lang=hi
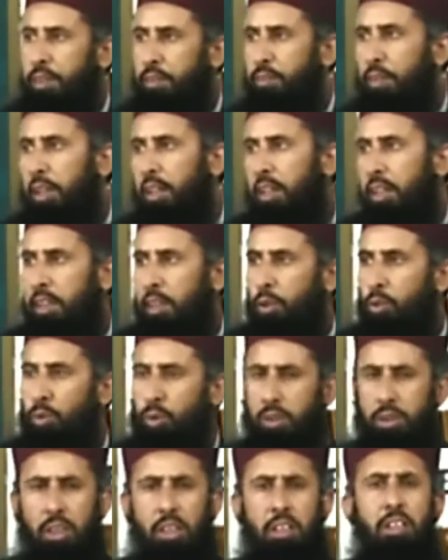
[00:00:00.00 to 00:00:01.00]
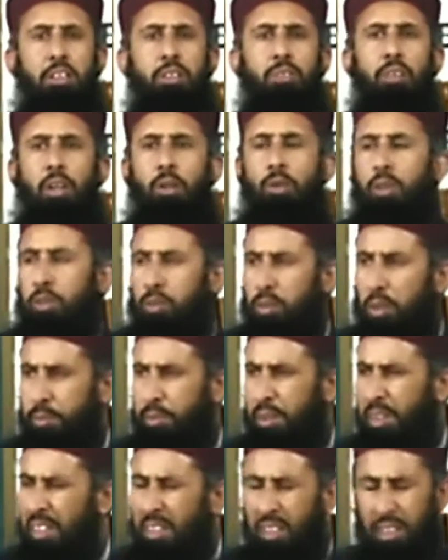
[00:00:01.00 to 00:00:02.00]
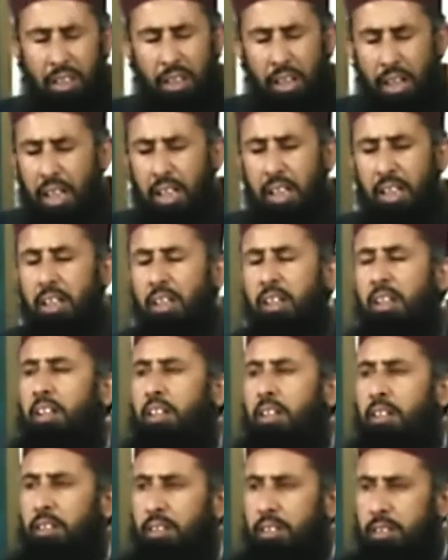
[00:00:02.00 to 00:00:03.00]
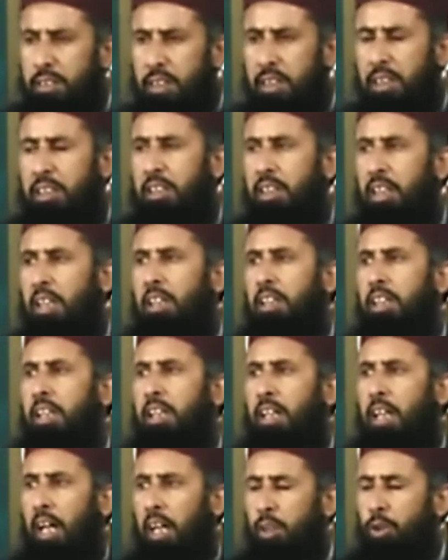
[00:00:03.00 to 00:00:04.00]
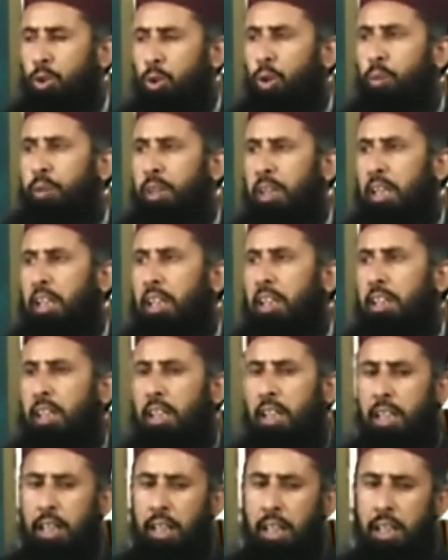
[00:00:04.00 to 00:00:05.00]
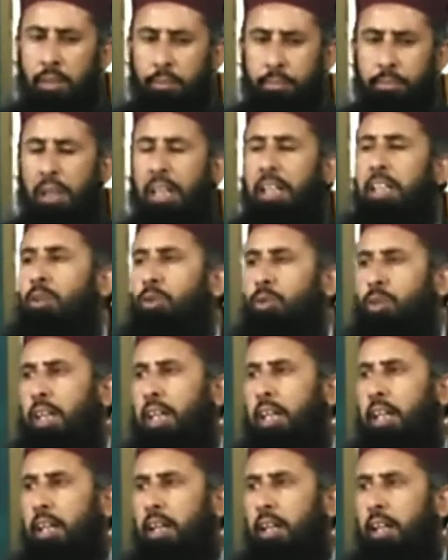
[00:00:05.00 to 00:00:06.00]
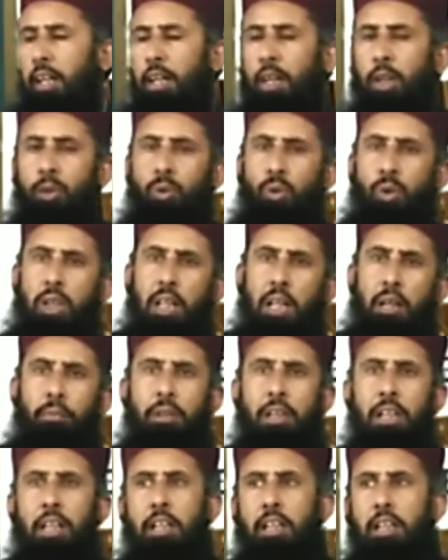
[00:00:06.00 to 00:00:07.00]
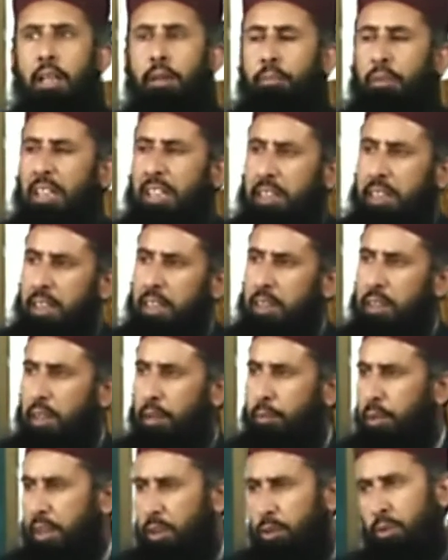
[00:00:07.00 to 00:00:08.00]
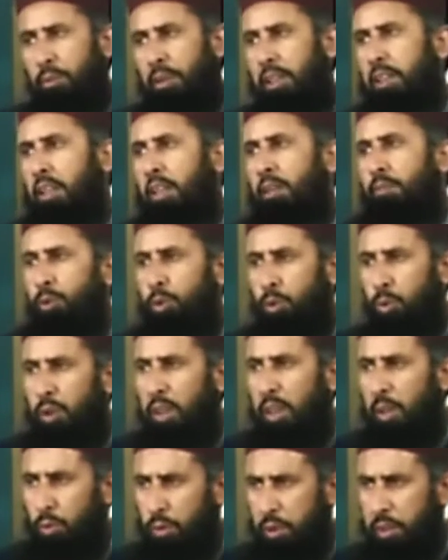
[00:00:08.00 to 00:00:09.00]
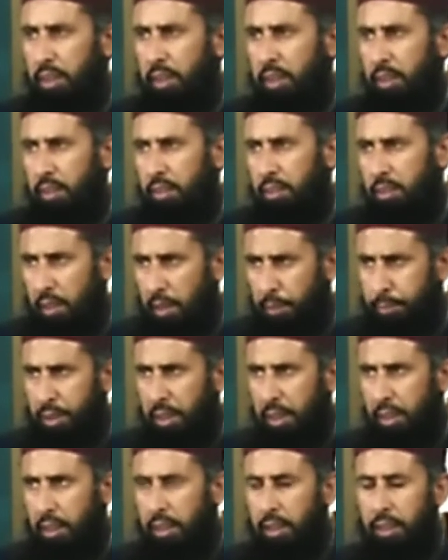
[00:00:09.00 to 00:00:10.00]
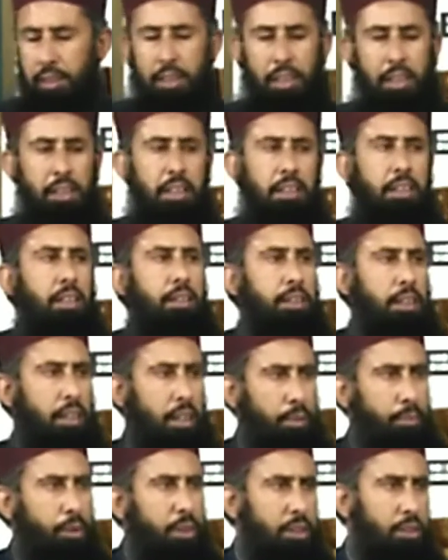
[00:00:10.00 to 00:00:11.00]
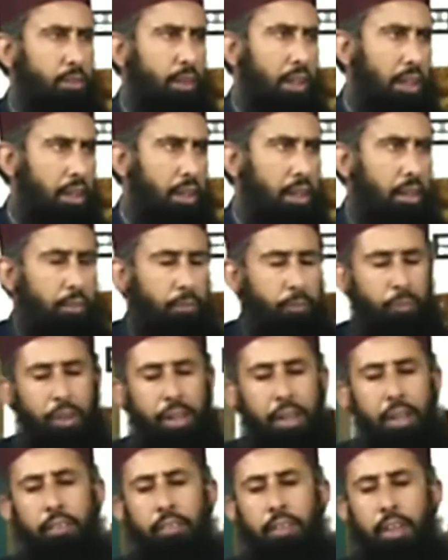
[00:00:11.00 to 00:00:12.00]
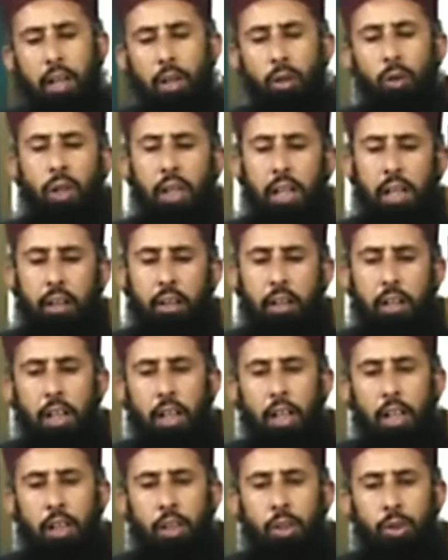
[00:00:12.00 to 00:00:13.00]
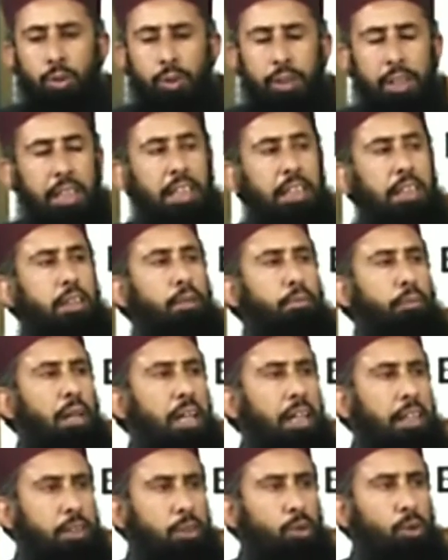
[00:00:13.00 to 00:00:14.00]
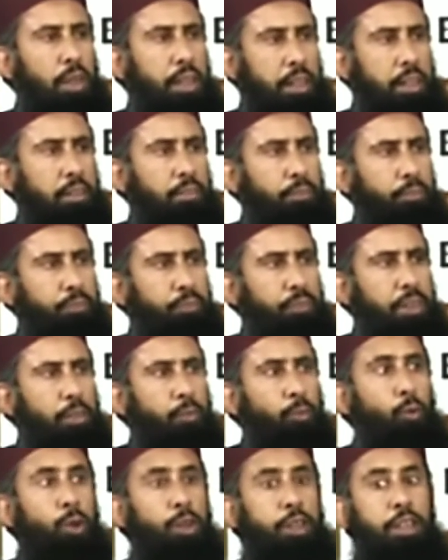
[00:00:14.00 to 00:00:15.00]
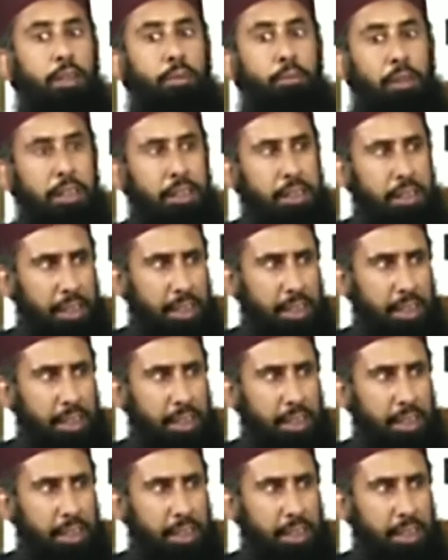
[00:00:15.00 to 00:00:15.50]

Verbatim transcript: फतवे लगाने की कोशिश करे ये सवालों के जवाब दे हर चीज़ के लिए हर शोबे के लिए एक माहिर होता है तो इल्म के लिए माहरीन हमारे कराम मौजूद हैं उनसे रबता करना चाहिए जहाँ तक आपके सवाल का ताल्लुक है तो देखें जमात जो है ना वो जमा से